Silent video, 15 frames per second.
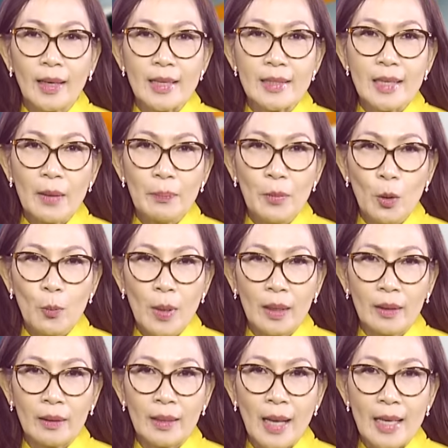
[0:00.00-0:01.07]
Cảnh sát
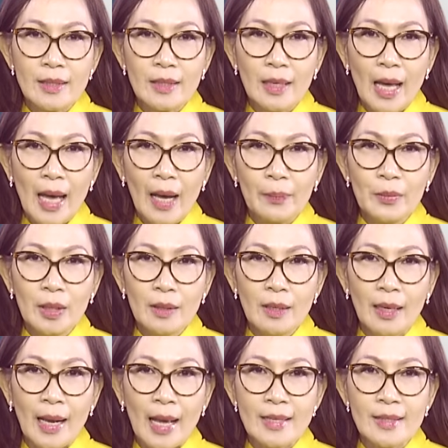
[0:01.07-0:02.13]
Melbourne đã chấn áp những
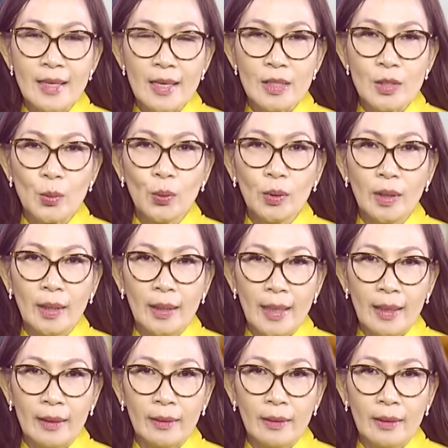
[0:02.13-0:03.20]
người lái xe scooter
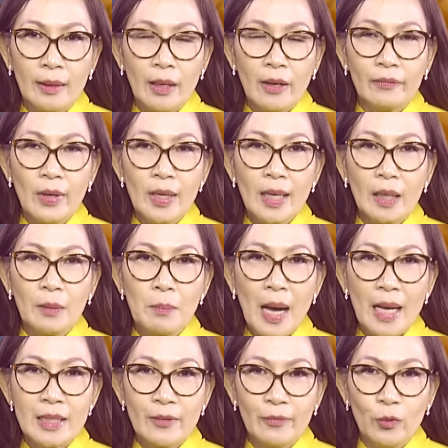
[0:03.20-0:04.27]
điện với gần
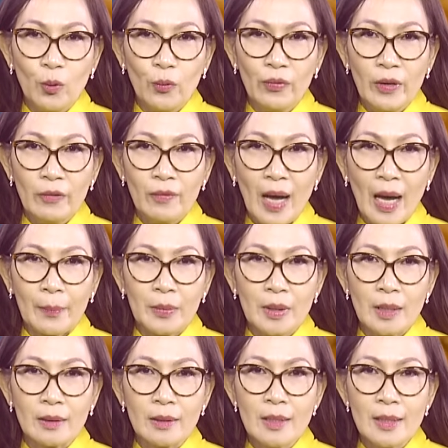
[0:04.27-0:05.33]
300 vụ vi phạm
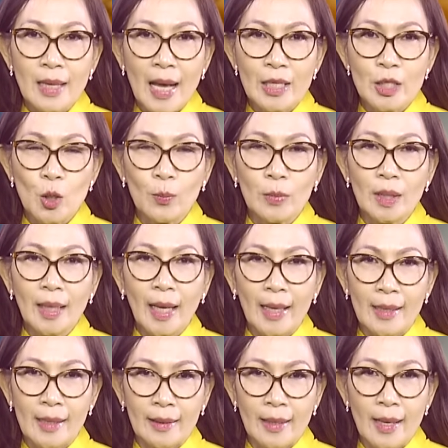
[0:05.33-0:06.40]
được đưa ra trong những
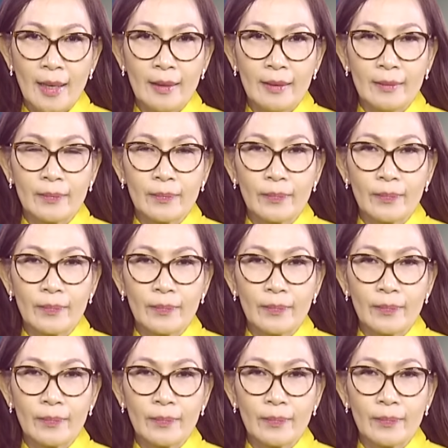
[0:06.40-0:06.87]
ngày gần đây.